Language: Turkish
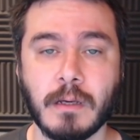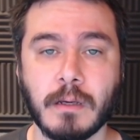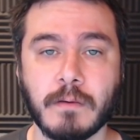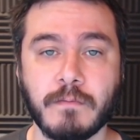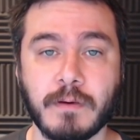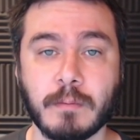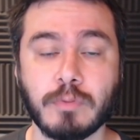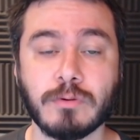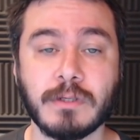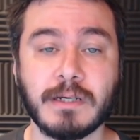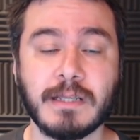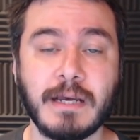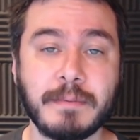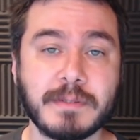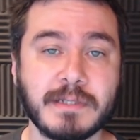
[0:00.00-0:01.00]
Ve
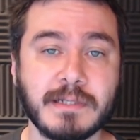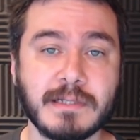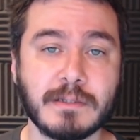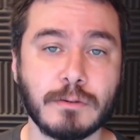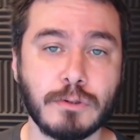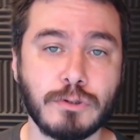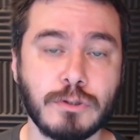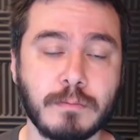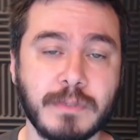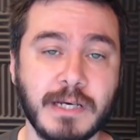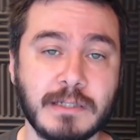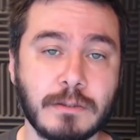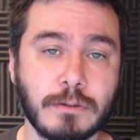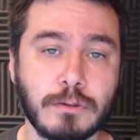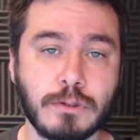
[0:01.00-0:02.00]
bunların hepsi hızlı hücum,
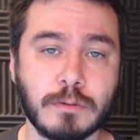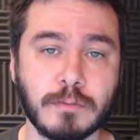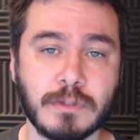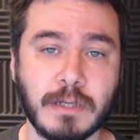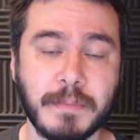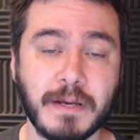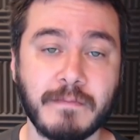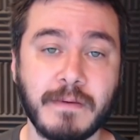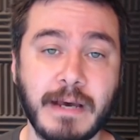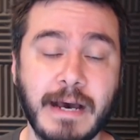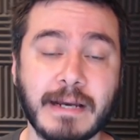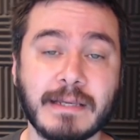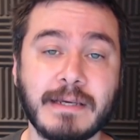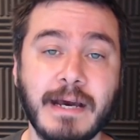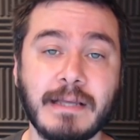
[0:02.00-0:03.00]
geçiş hücumu demek ve
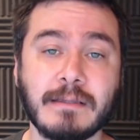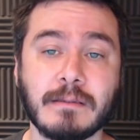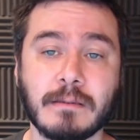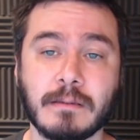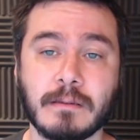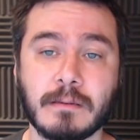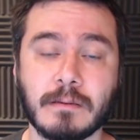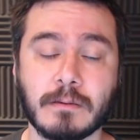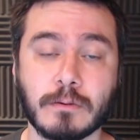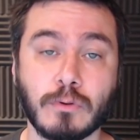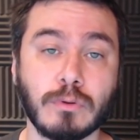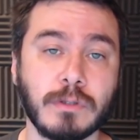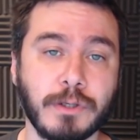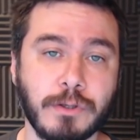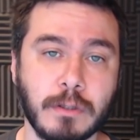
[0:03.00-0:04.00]
erken
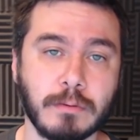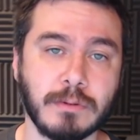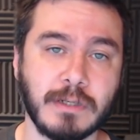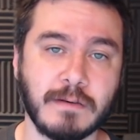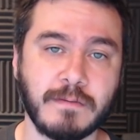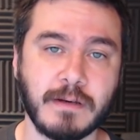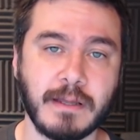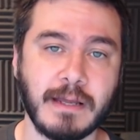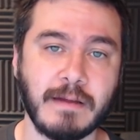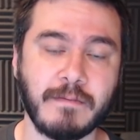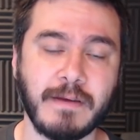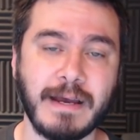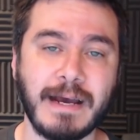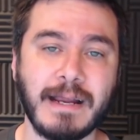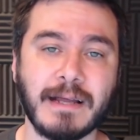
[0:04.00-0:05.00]
kullanıyor bunları
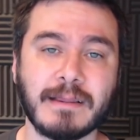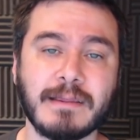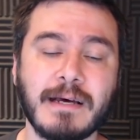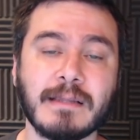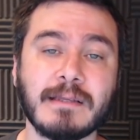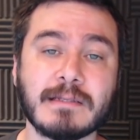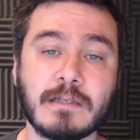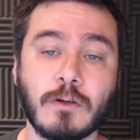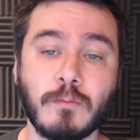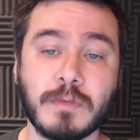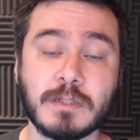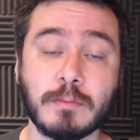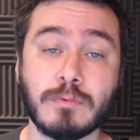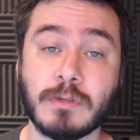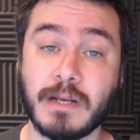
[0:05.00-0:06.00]
Philadelphia. Yani Atlanta
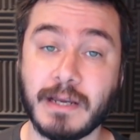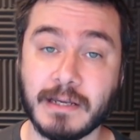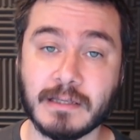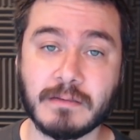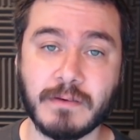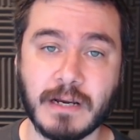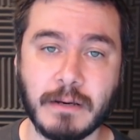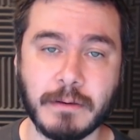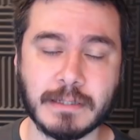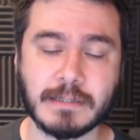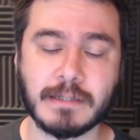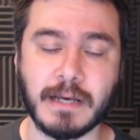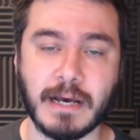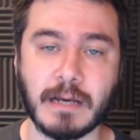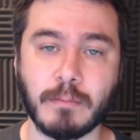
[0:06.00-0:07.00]
savunması bunlara yanıt
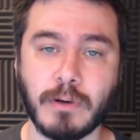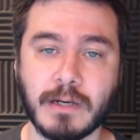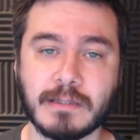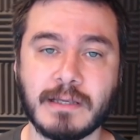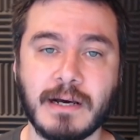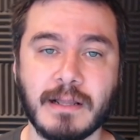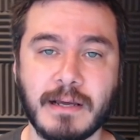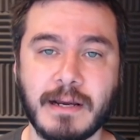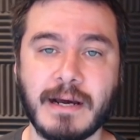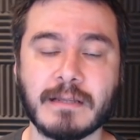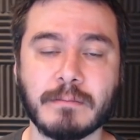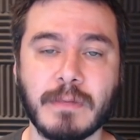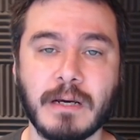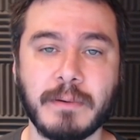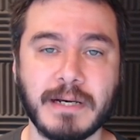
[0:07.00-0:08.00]
veremez. Eğer bu hatalar
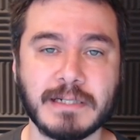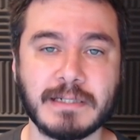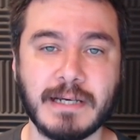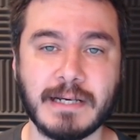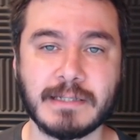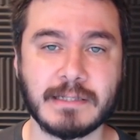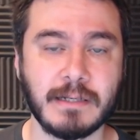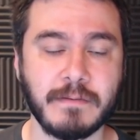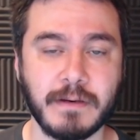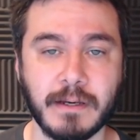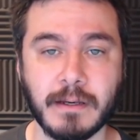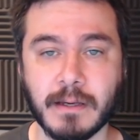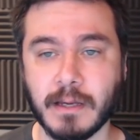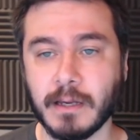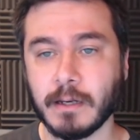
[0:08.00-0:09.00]
artmaya başlarsa
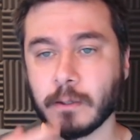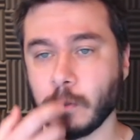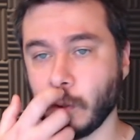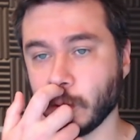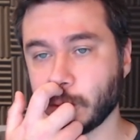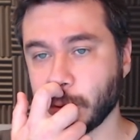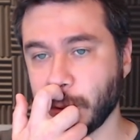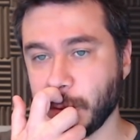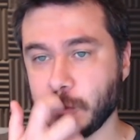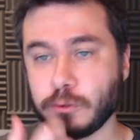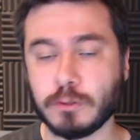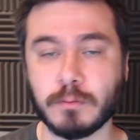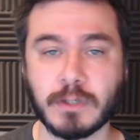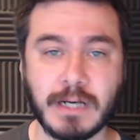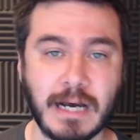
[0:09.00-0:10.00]
ve kontrol
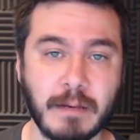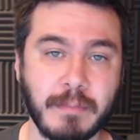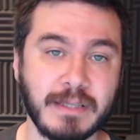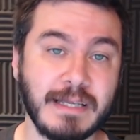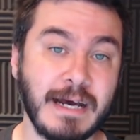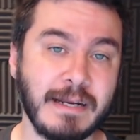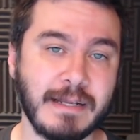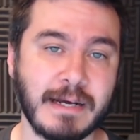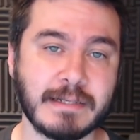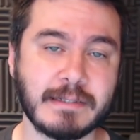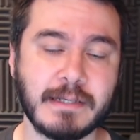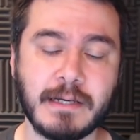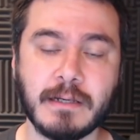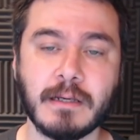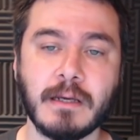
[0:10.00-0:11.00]
hücumu
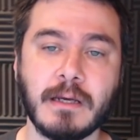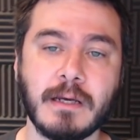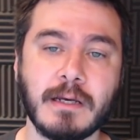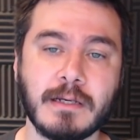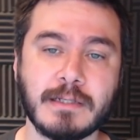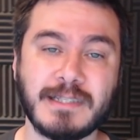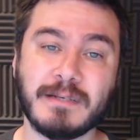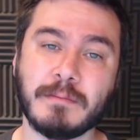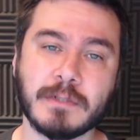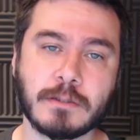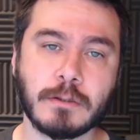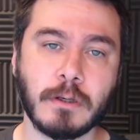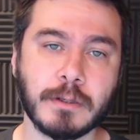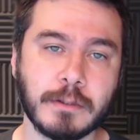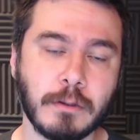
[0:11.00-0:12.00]
kaybederlerse
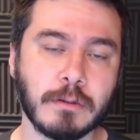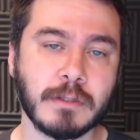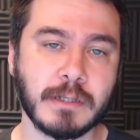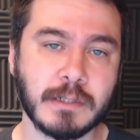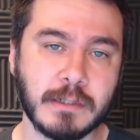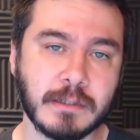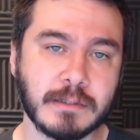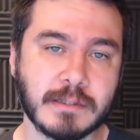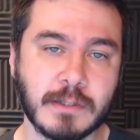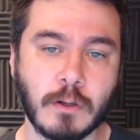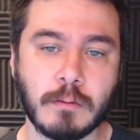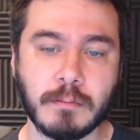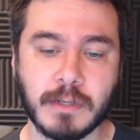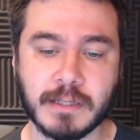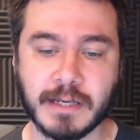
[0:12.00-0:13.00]
Simmons orada onları
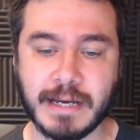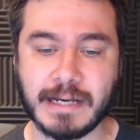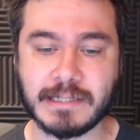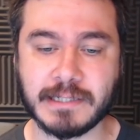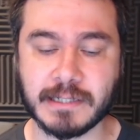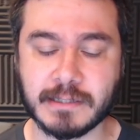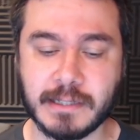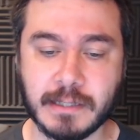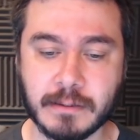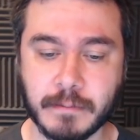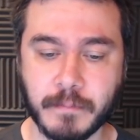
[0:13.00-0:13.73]
savunmada gerçekten